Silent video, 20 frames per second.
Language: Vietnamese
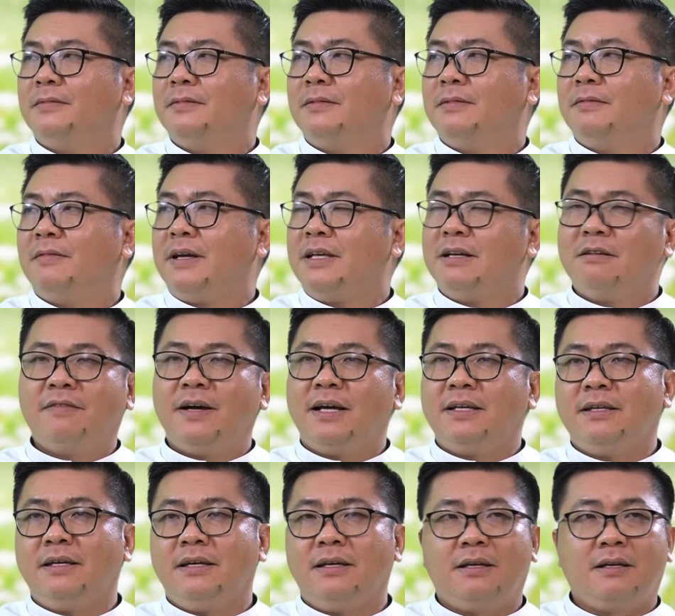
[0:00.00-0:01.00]
Và như vậy
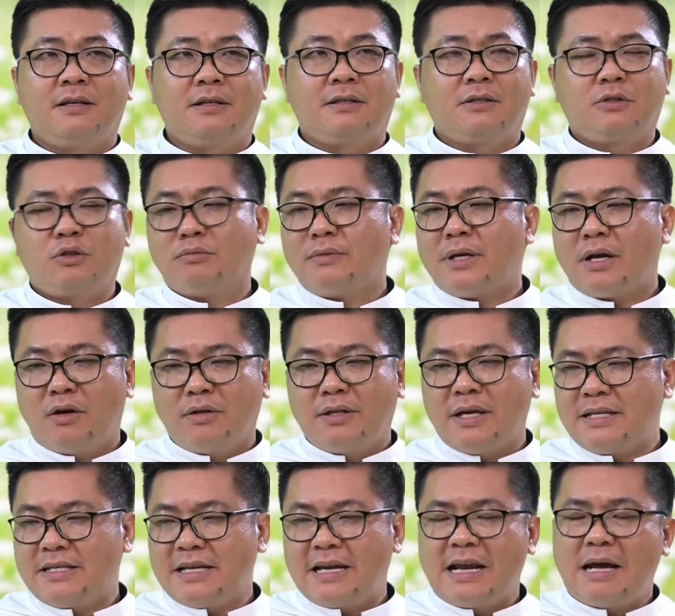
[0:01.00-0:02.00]
thì chúng ta có
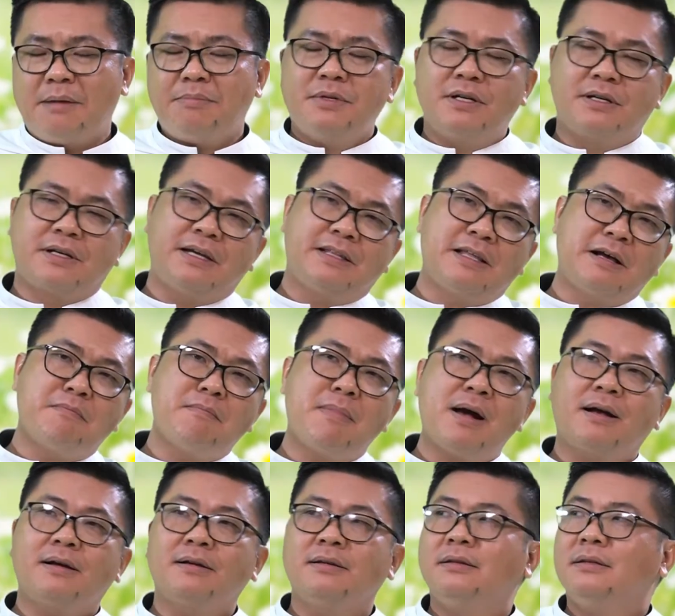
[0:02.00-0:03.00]
thể giải đáp được cái thắc
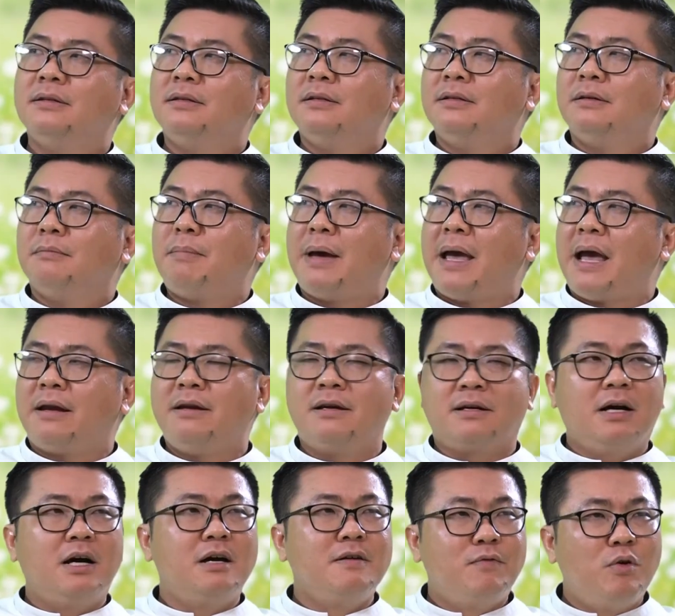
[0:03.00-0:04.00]
mắc mẹ được
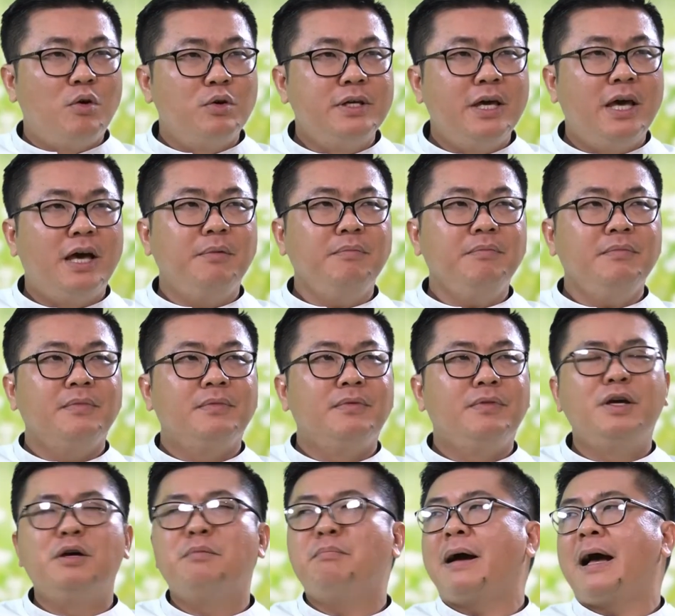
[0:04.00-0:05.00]
ơn vô nhiễm
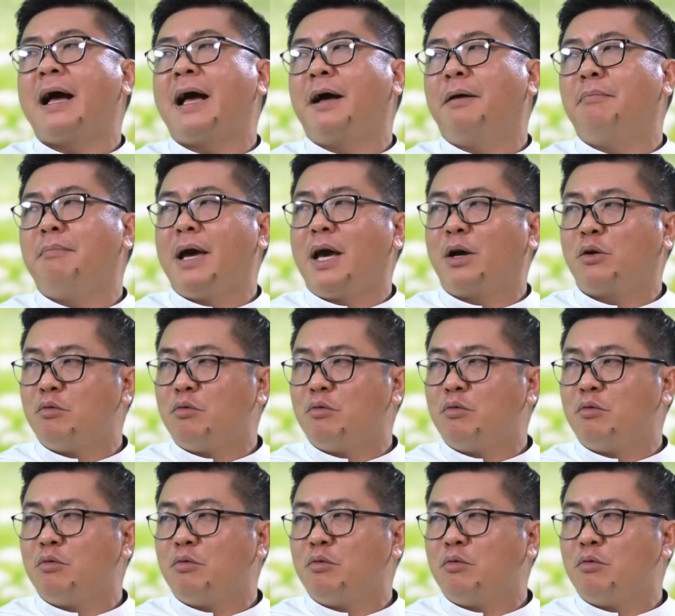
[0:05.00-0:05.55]
nhưng mà mẹ cũng